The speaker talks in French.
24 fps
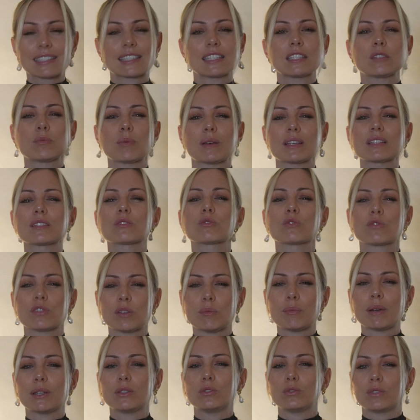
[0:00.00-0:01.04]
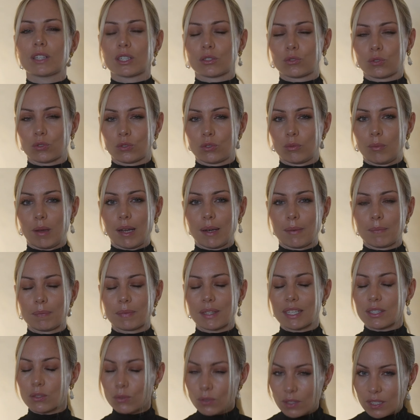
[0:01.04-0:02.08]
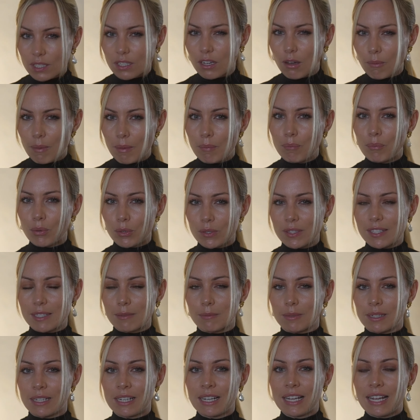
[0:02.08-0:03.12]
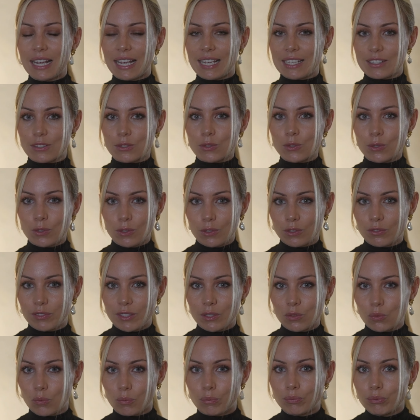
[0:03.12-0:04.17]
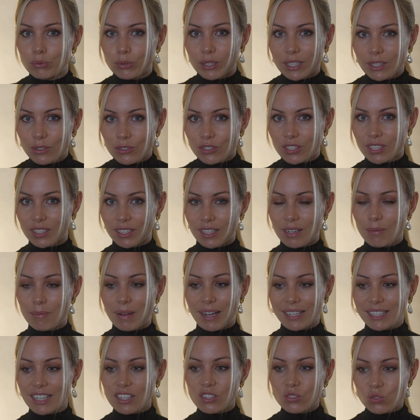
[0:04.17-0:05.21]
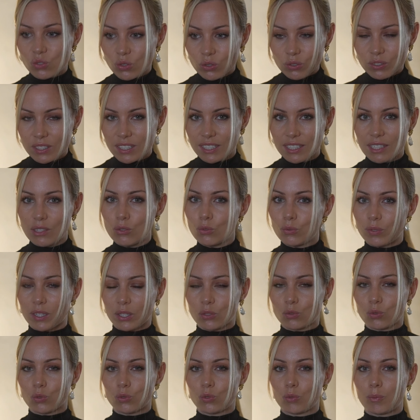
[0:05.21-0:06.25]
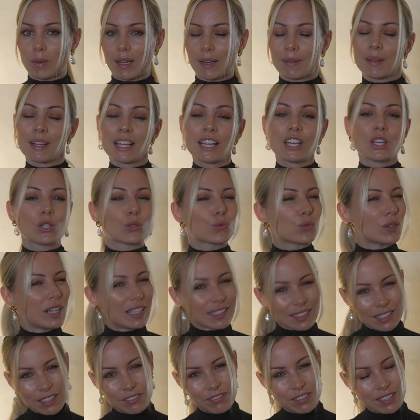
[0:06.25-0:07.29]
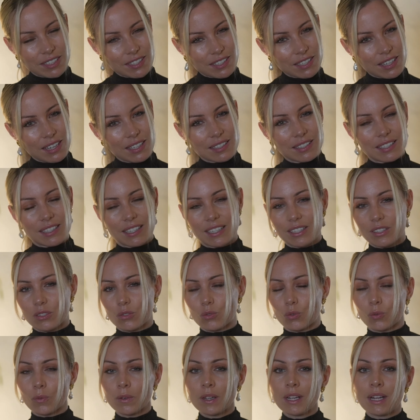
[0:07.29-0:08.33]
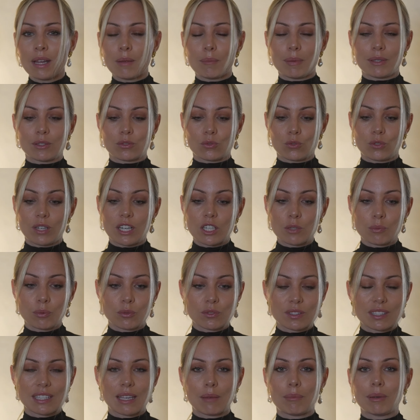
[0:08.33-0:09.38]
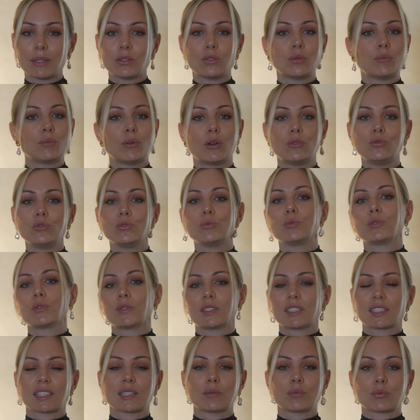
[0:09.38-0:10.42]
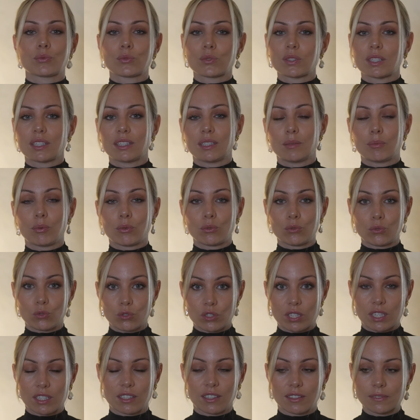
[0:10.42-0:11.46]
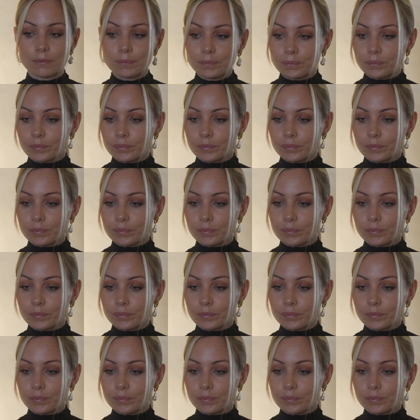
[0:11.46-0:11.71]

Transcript: qui se passe si on ne fait pas d'ouverture de balle Est-ce que c'est quand même possible Est-ce que en fait on pourrait enchaîner le mariage sans qu'il y ait l'ouverture de balle Je vous laisse réfléchir à ces questions parce que là, je pense qu'il n'y a pas de bonne ou de mauvaise réponse, ça dépend de chacun.